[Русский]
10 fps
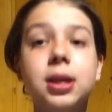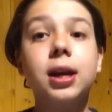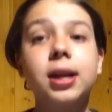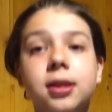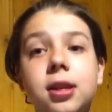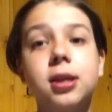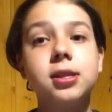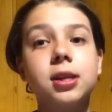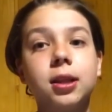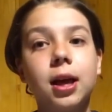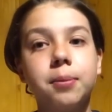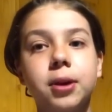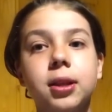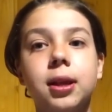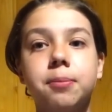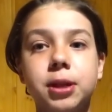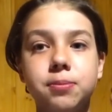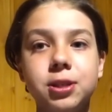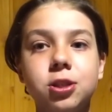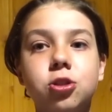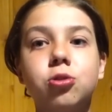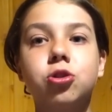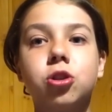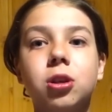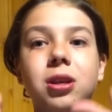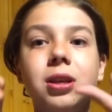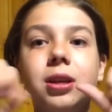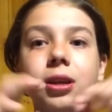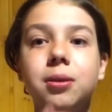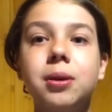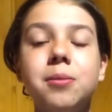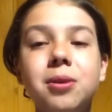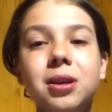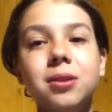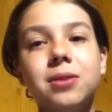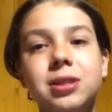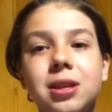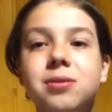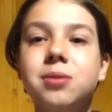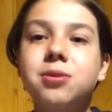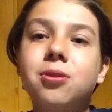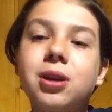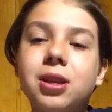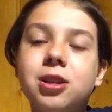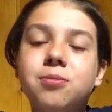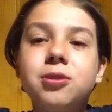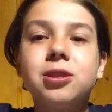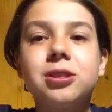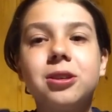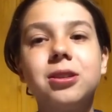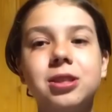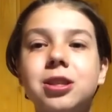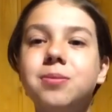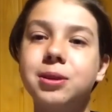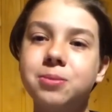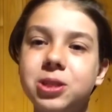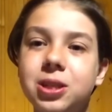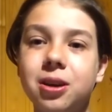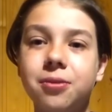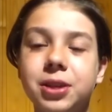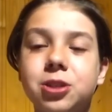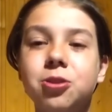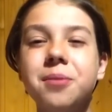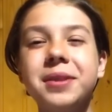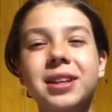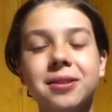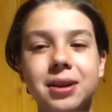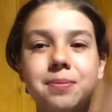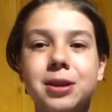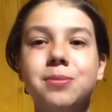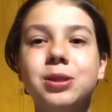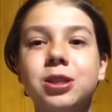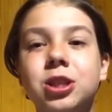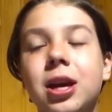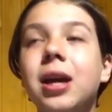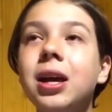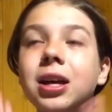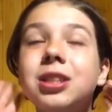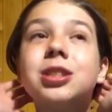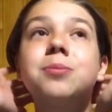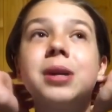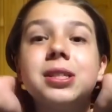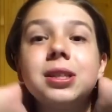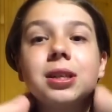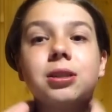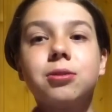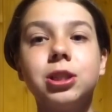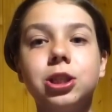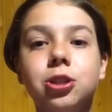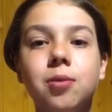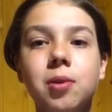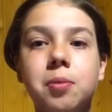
скорее тыкайте лапку на подписочку, что... И ведь совсем скоро нас будет 100 тысяч подписчиков. Я жду именно твои подписочки. И нажимайте на колокольчик, чтобы